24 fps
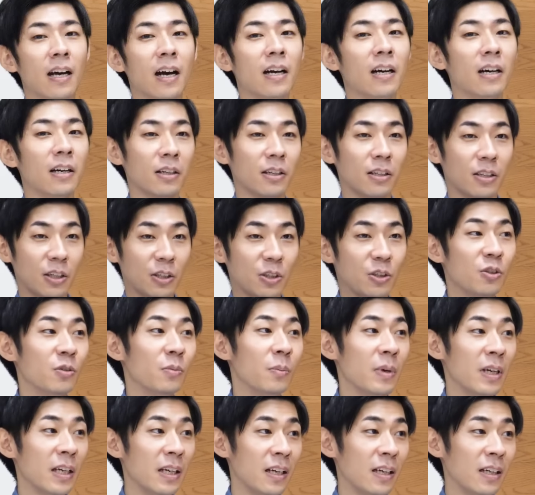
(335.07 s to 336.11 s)
だからだ、
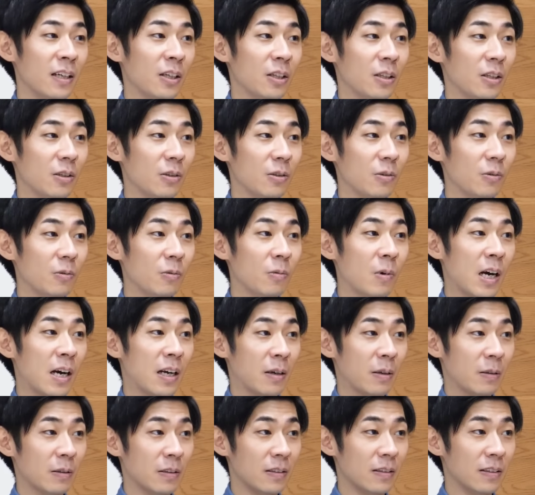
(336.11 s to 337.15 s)
夢
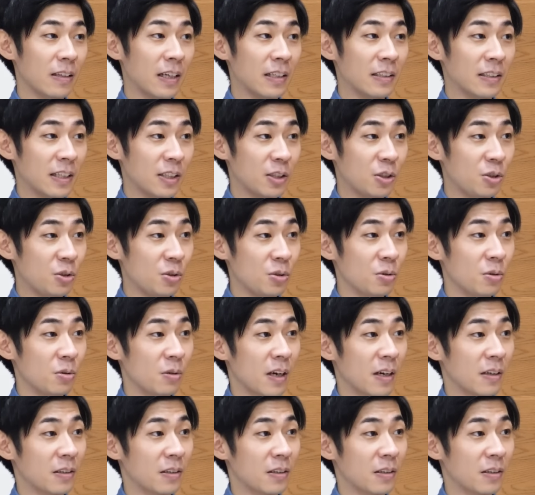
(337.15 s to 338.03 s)
はだいたい中